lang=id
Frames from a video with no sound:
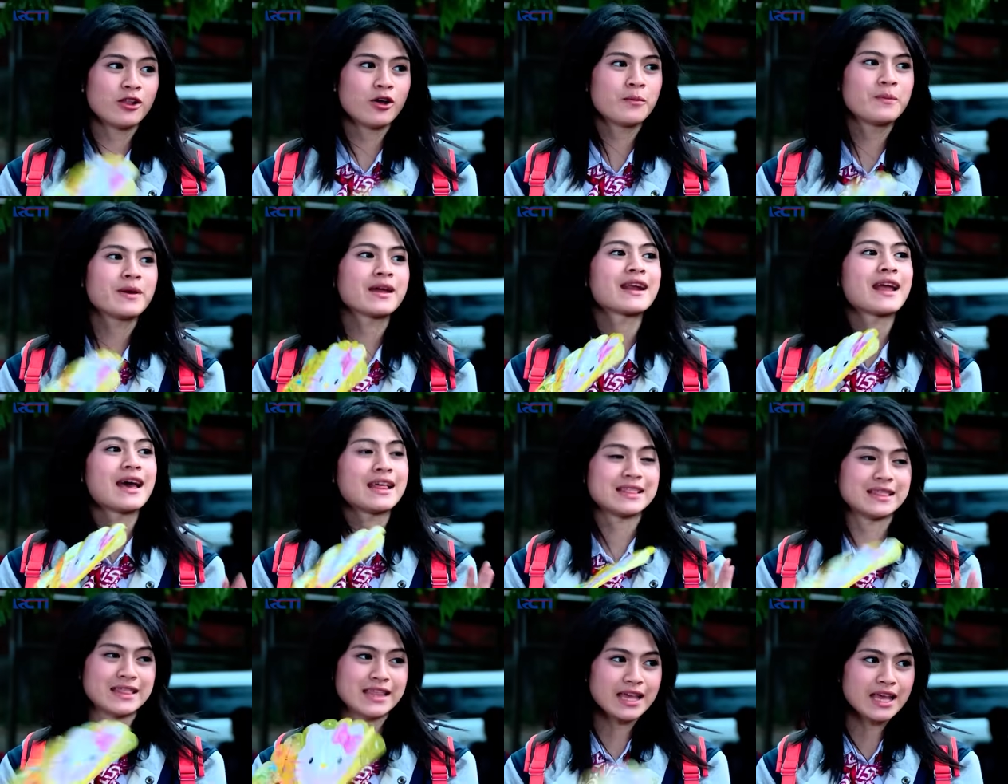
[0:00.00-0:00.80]
lo biar
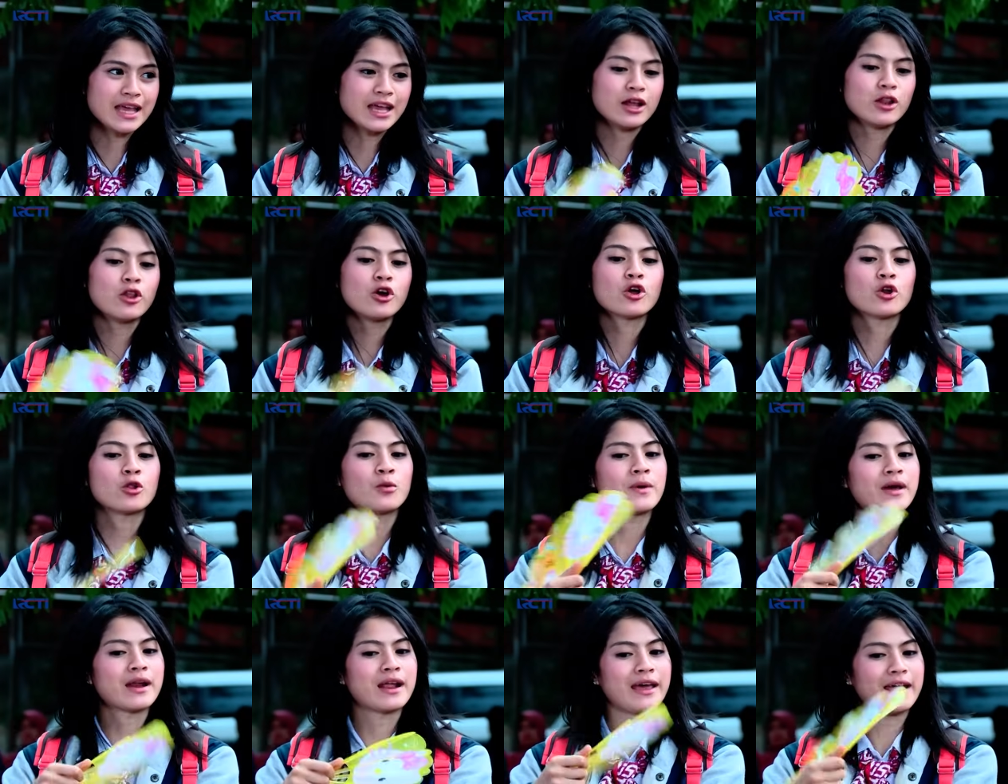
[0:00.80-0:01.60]
nanti lo ke
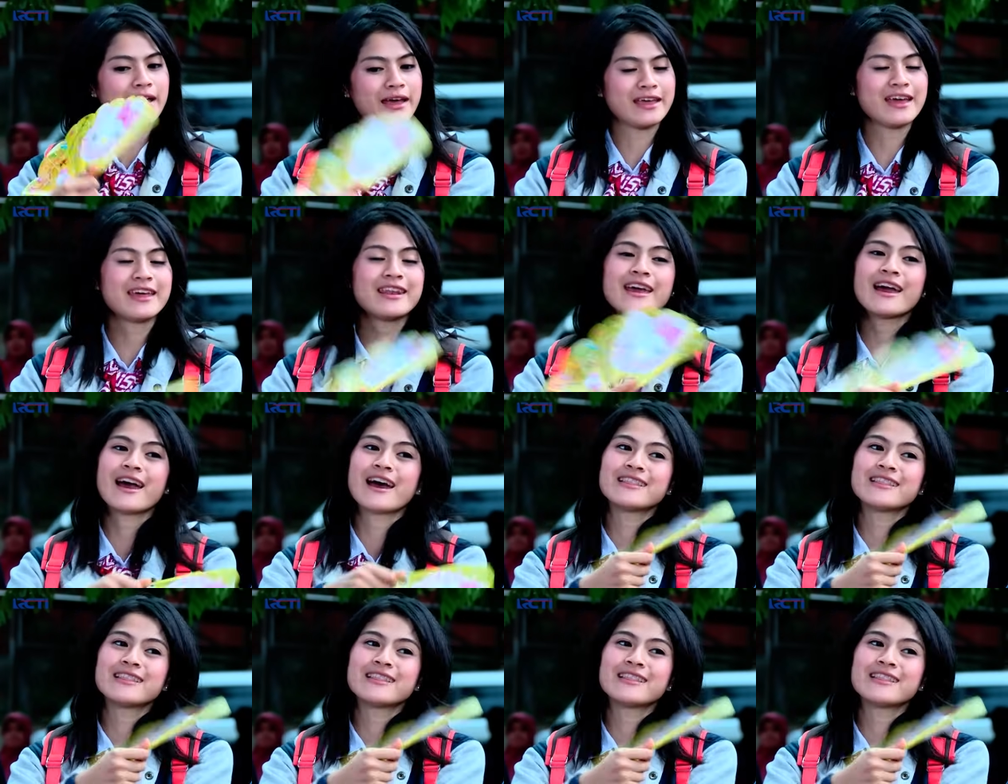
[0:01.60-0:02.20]
rumah rayanya ada yang